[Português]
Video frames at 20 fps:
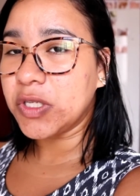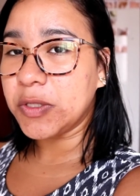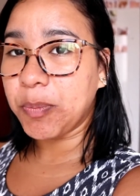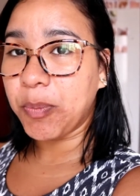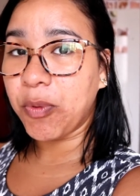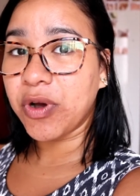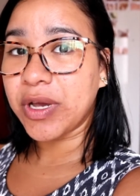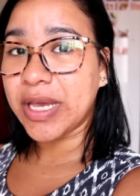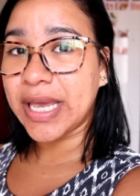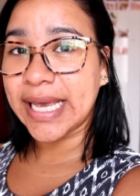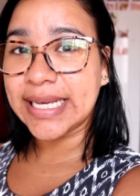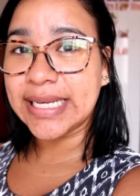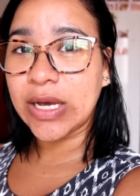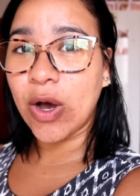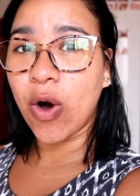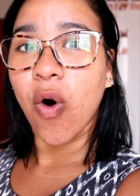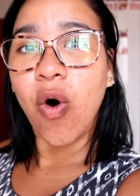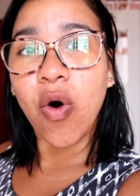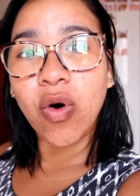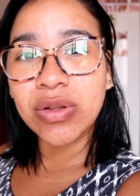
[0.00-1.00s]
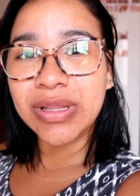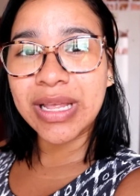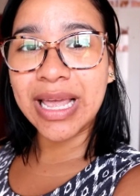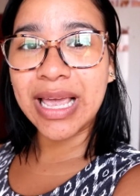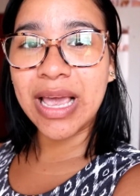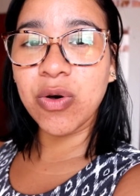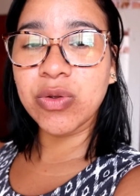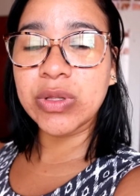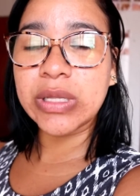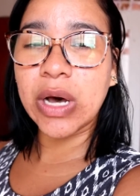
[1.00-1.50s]
Porque ontem
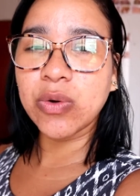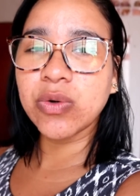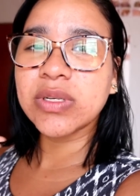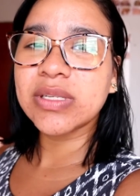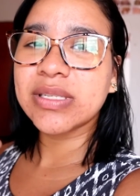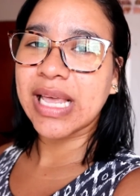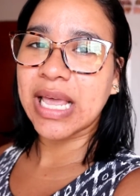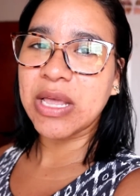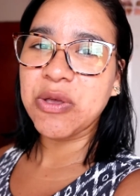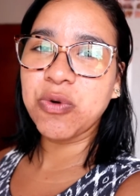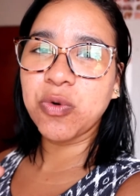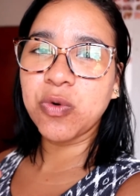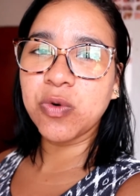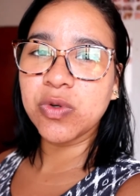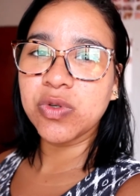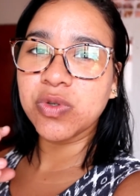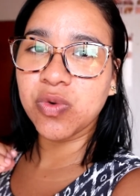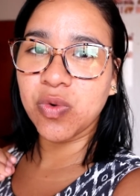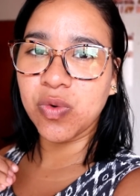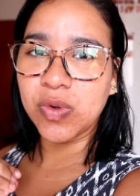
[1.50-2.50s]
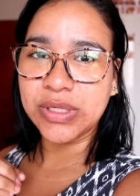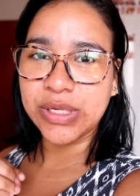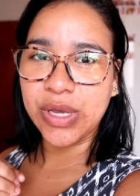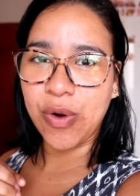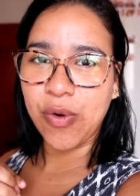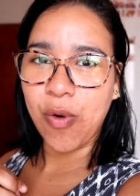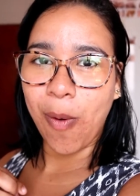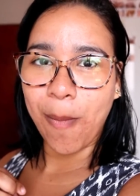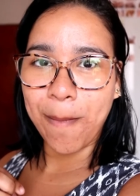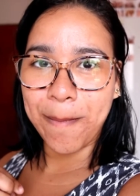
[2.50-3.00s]
eu não usei o cuscuz que eu
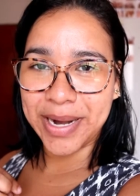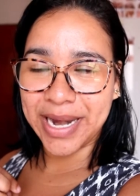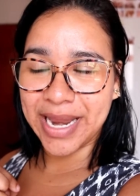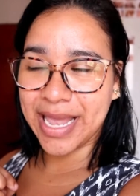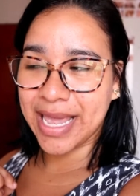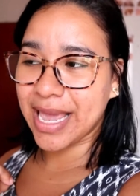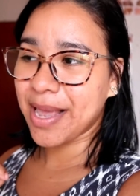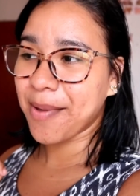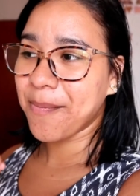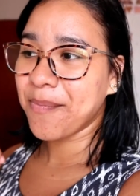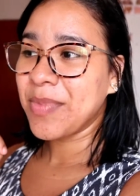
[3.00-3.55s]
comprei.